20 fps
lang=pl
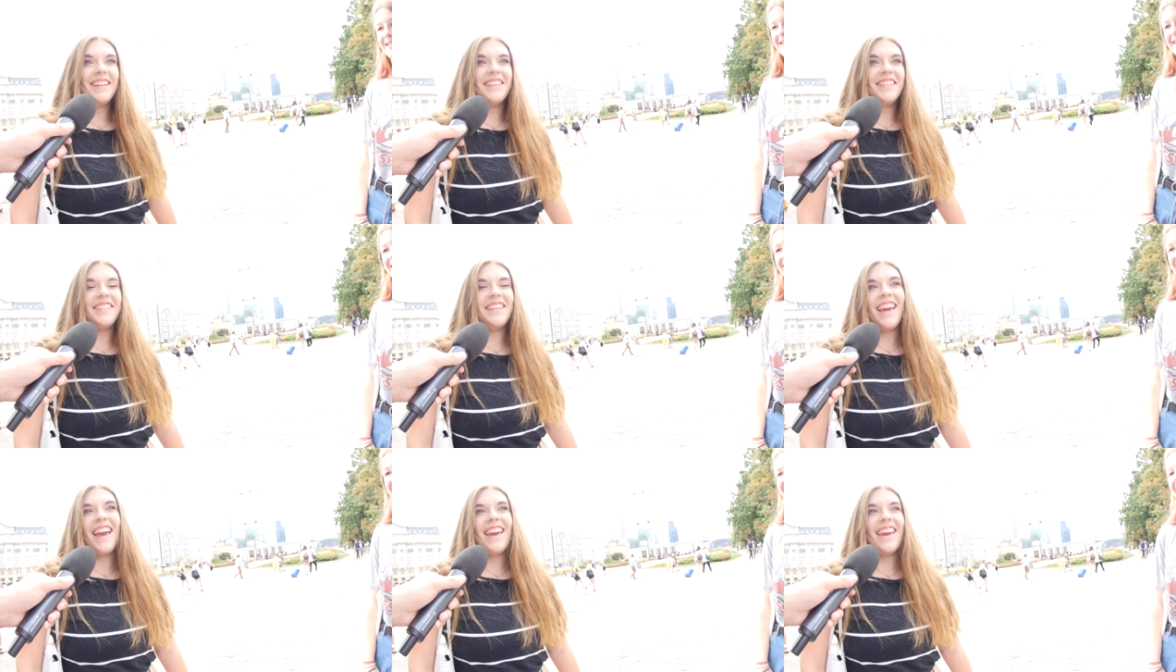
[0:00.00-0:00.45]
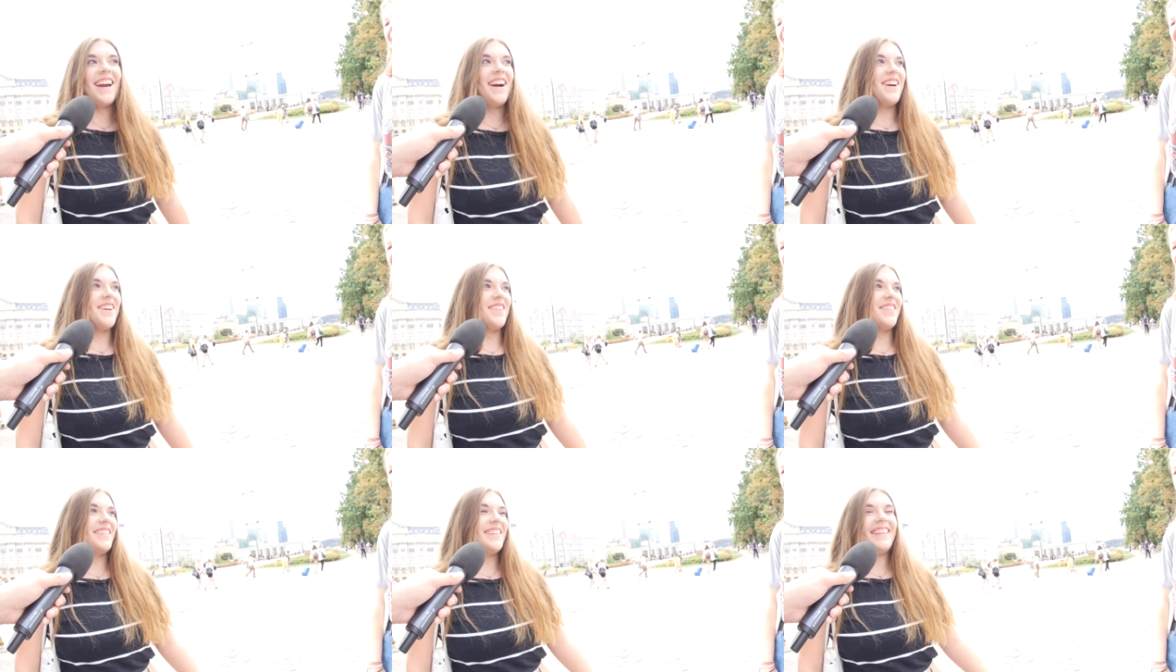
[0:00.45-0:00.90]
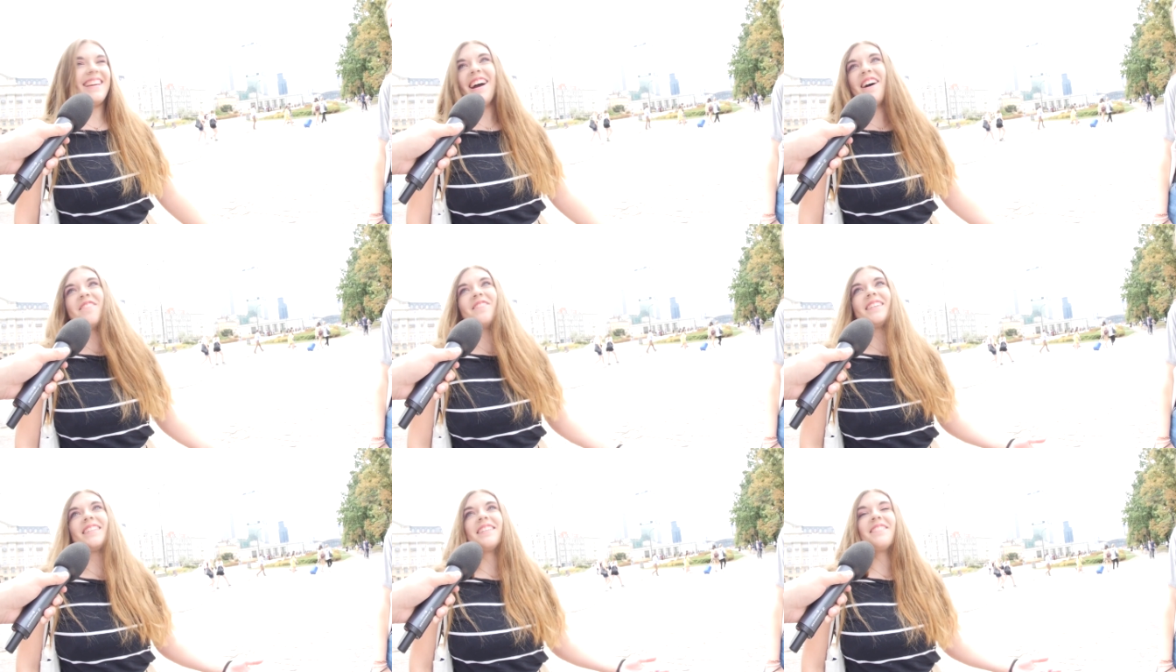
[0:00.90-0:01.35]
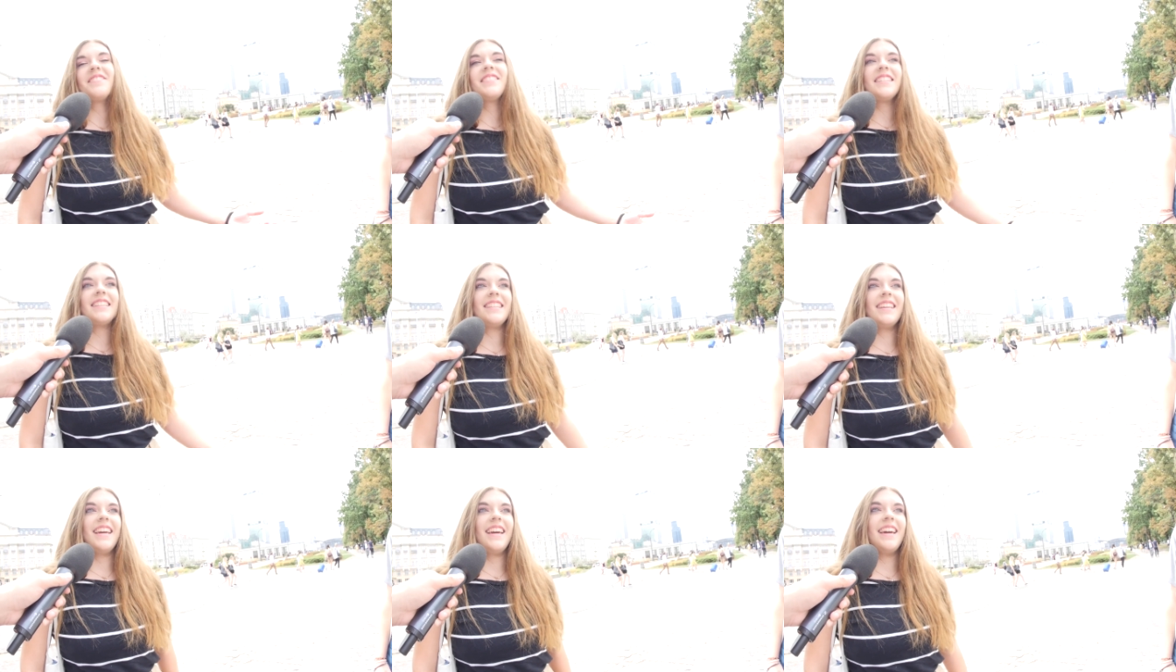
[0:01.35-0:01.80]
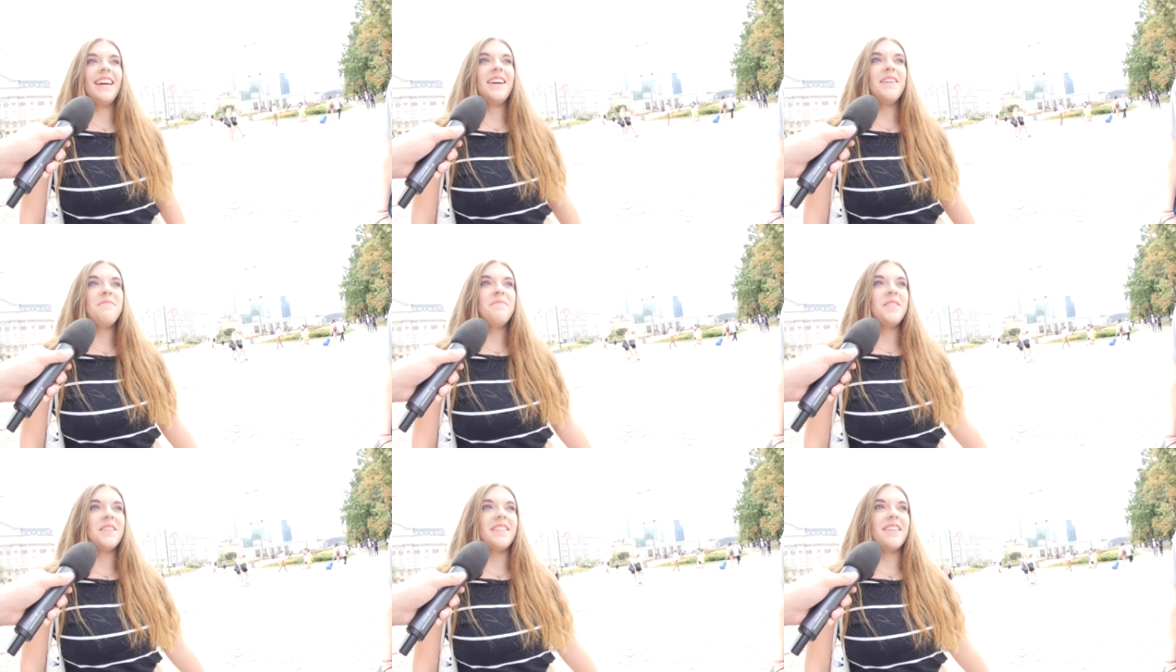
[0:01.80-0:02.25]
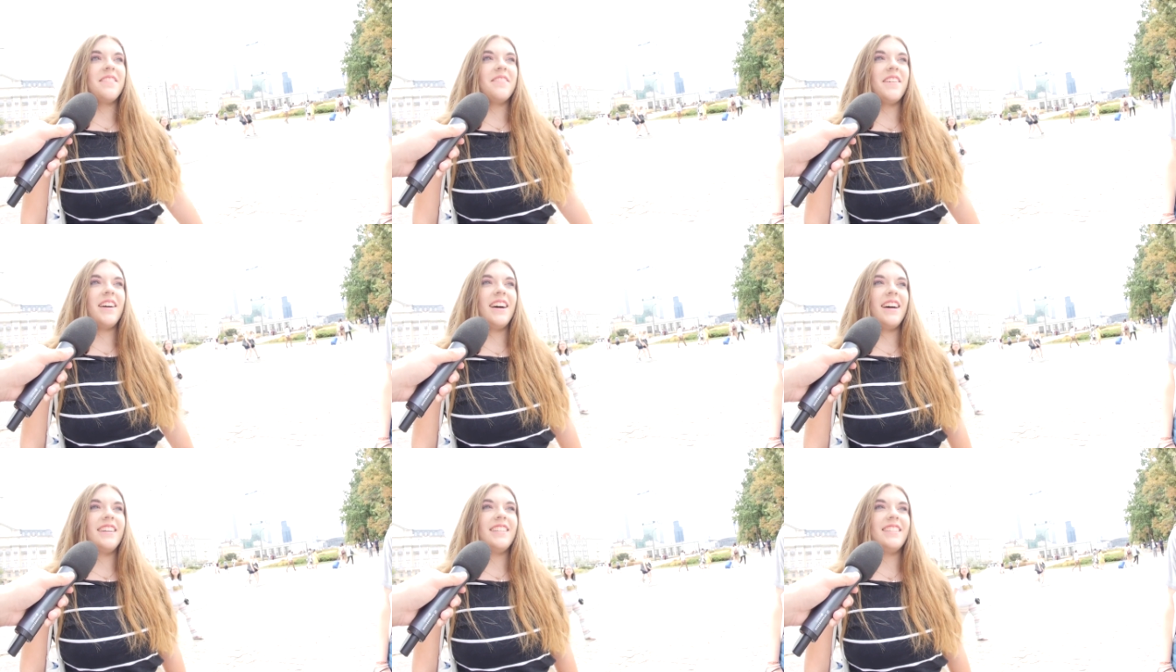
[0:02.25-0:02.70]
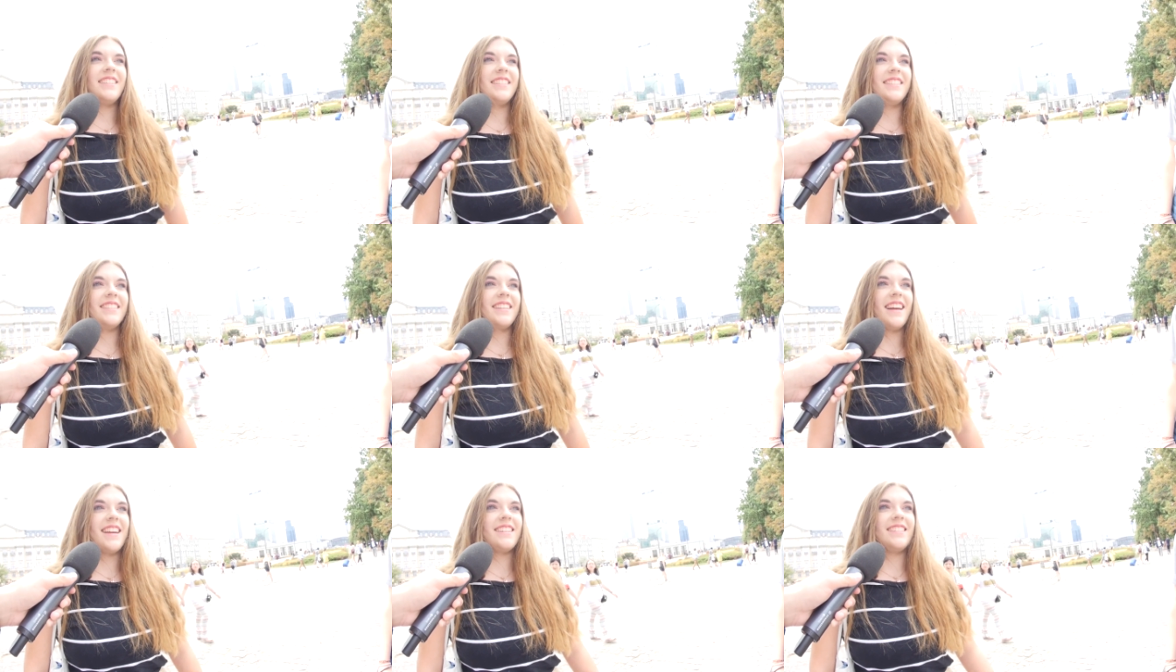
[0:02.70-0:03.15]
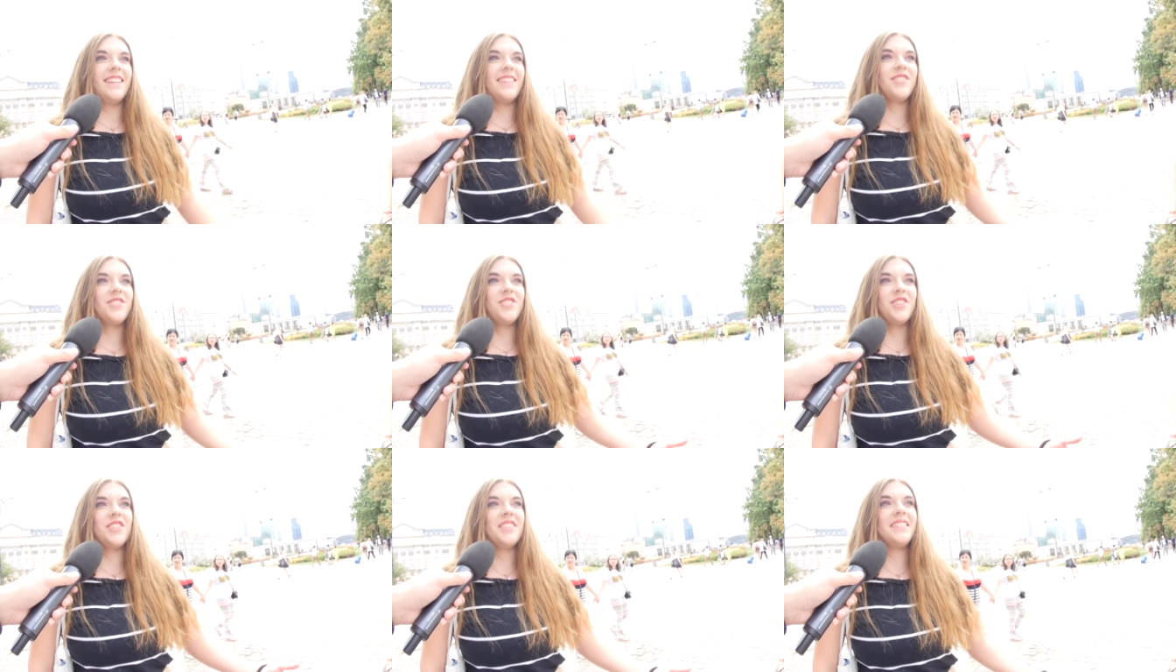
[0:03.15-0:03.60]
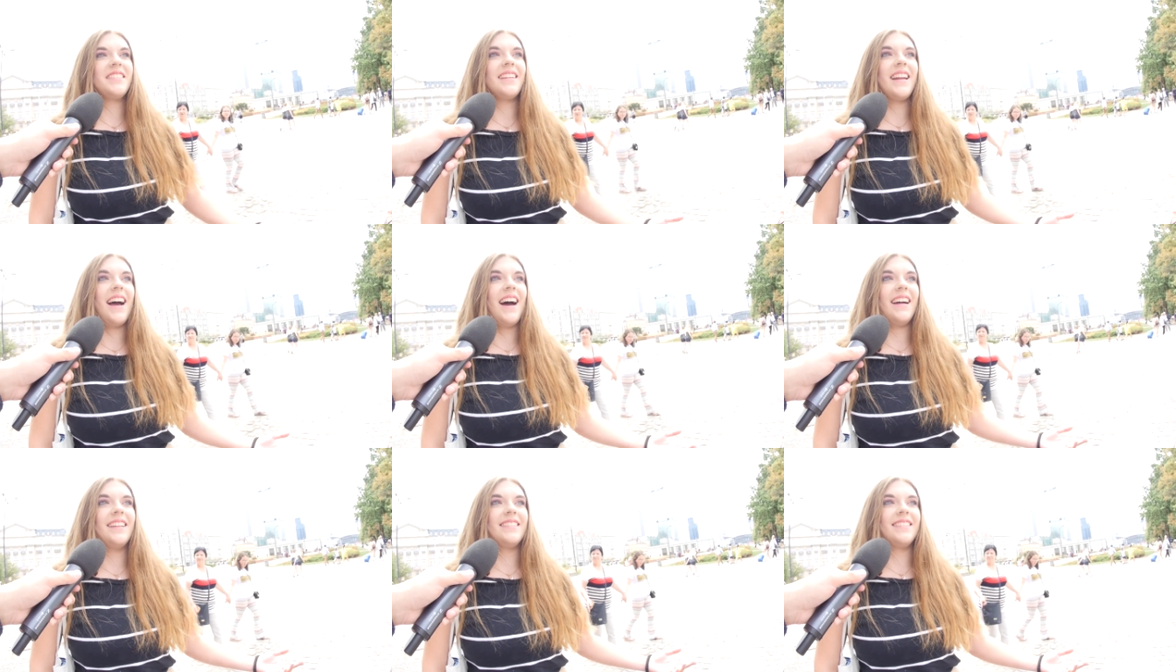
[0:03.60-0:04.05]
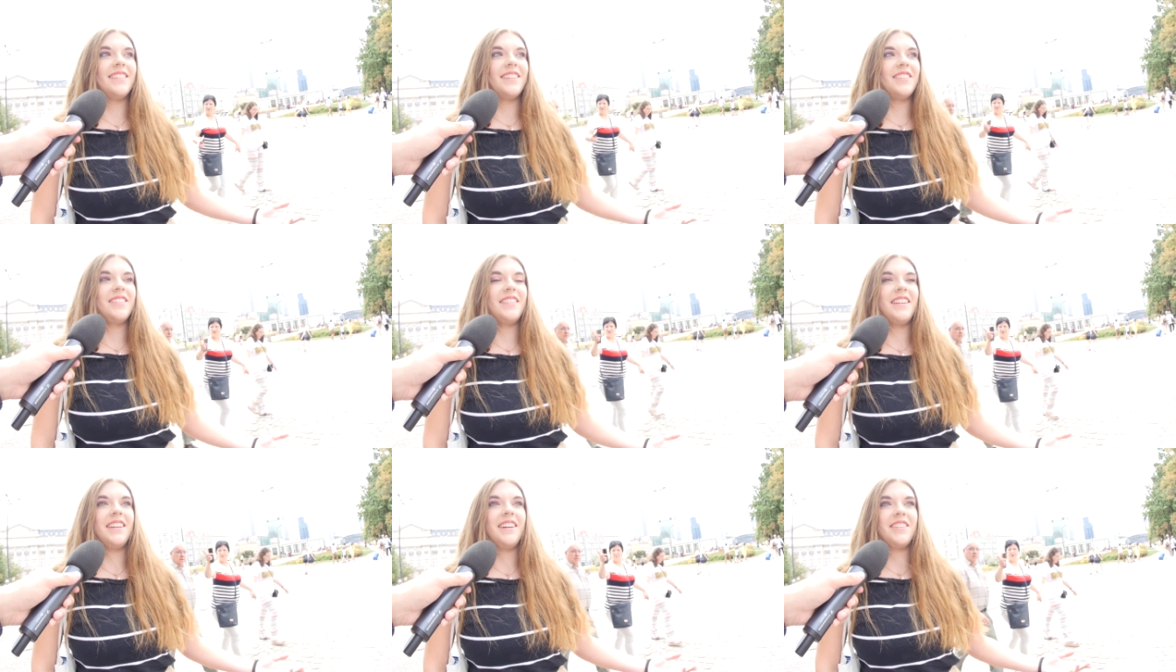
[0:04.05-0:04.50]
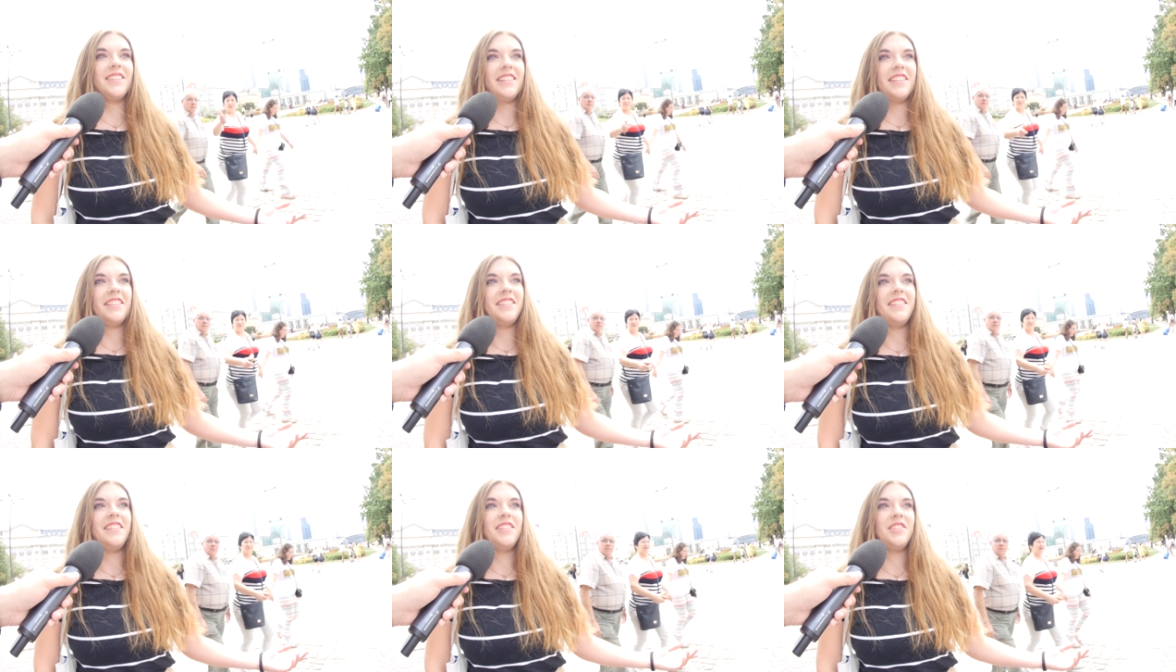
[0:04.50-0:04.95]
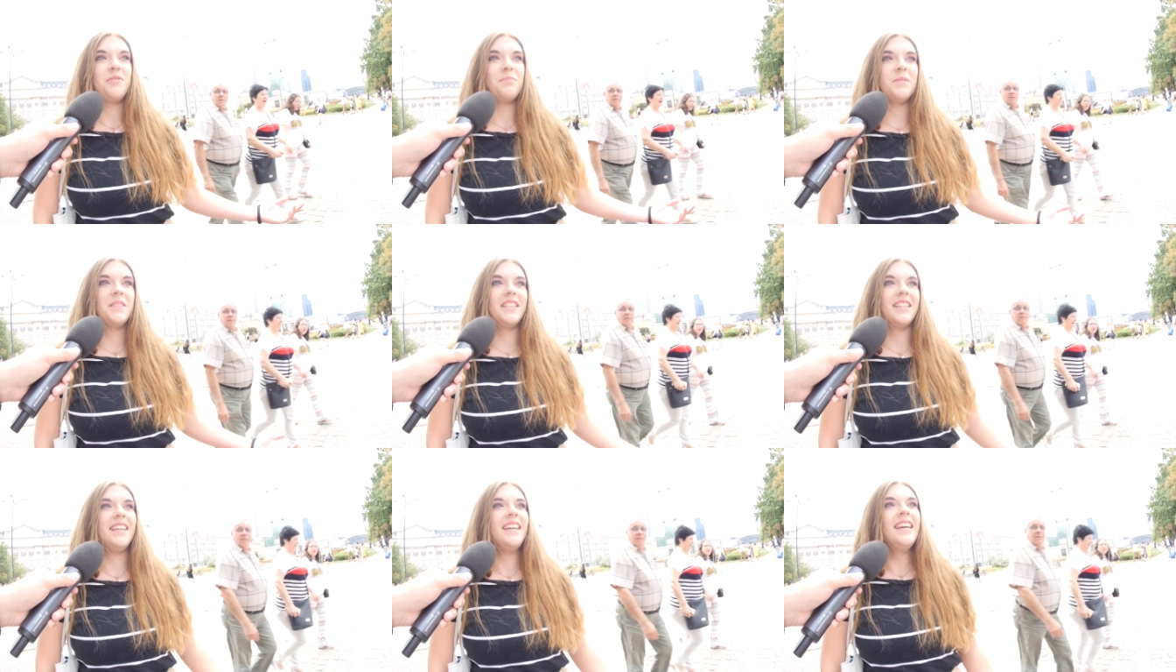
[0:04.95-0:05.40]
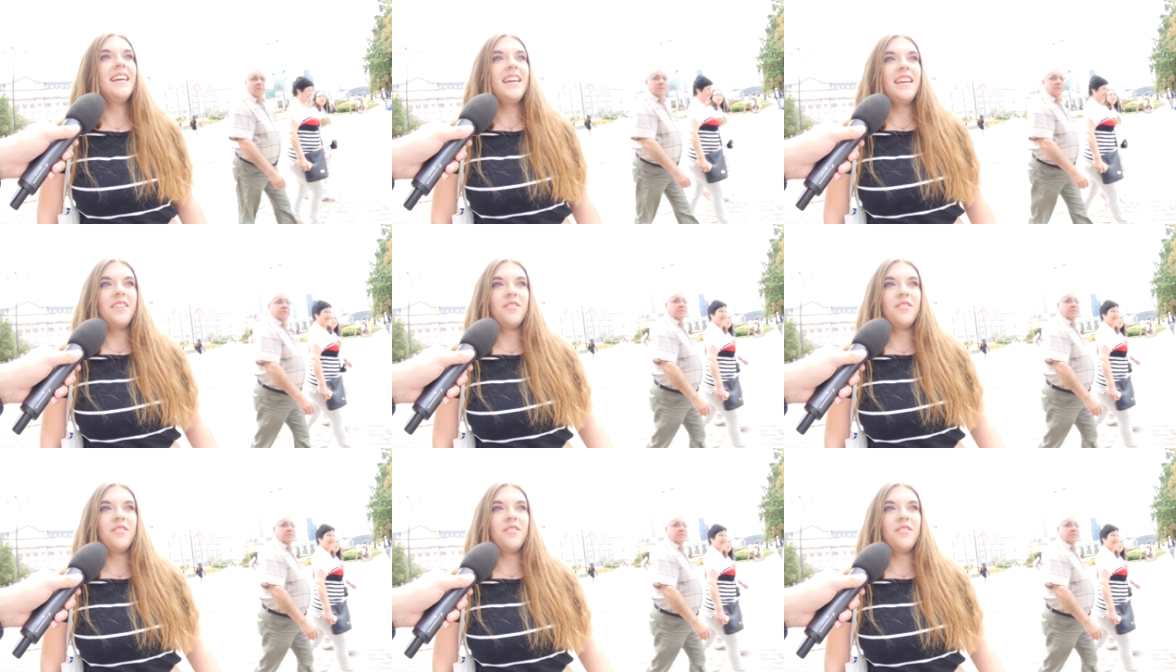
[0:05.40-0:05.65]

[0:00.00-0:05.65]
Nie, ja, ja uważam, że nie, ponieważ strasznie dużo strat od nie odnieśliśmy,